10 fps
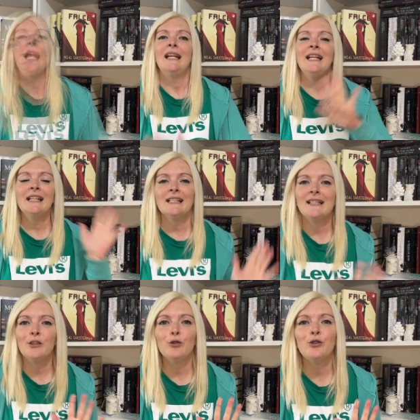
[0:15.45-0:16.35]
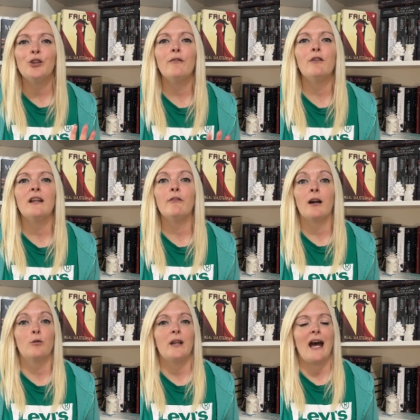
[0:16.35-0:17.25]
Innanzitutto volevo
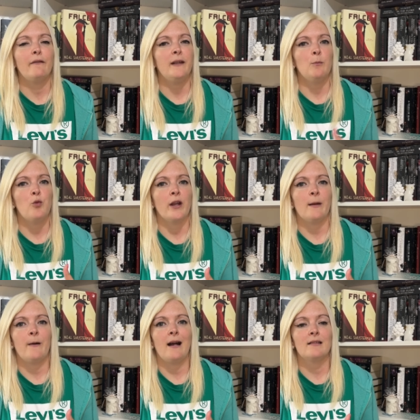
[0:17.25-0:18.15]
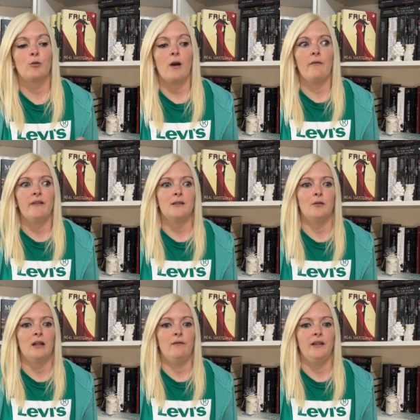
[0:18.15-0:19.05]
augurarvi buona Pasqua, visto
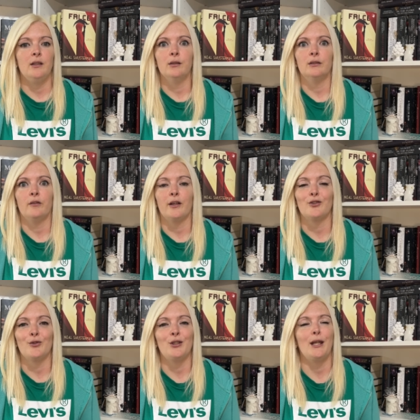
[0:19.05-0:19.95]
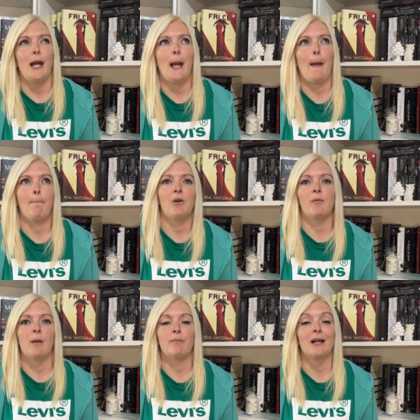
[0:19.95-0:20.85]
che il video lo faccio uscire eh,
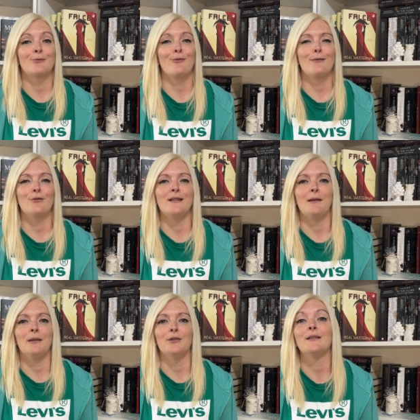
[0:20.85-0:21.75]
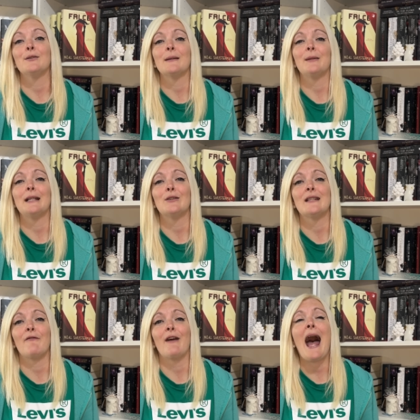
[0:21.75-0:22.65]
proprio a Pasqua, così almeno se non sapete
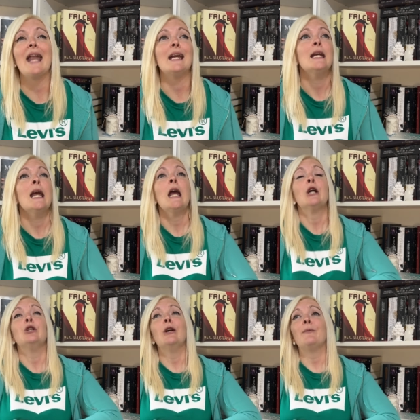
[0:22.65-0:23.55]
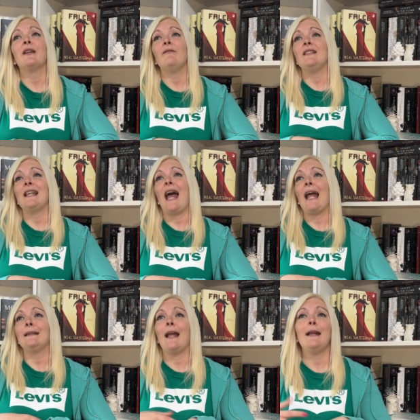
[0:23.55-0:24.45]
cosa fare, dopo che vi
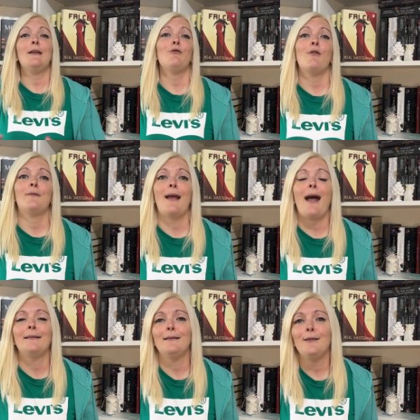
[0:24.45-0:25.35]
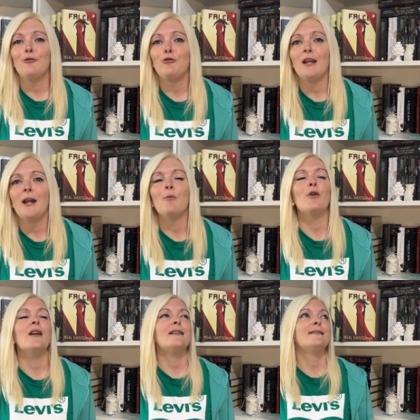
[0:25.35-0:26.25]
siete imbozzati di
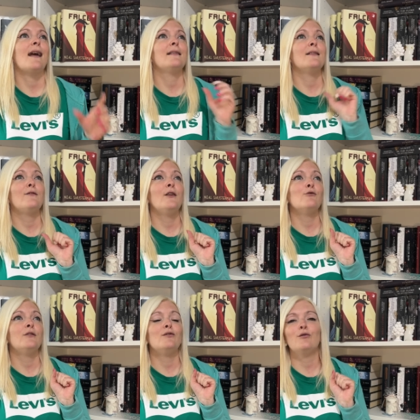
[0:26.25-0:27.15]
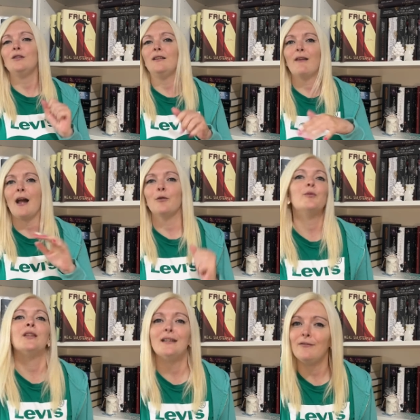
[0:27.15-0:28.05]
cibo e siete svenuti sul divano
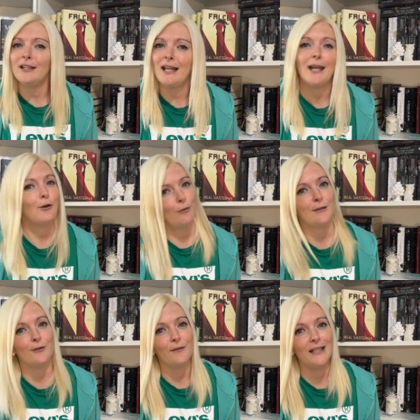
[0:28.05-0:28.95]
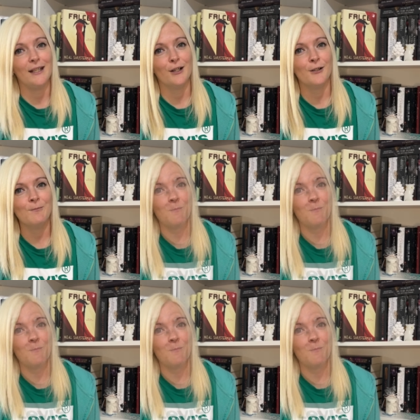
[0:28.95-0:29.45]
potete vedere questo video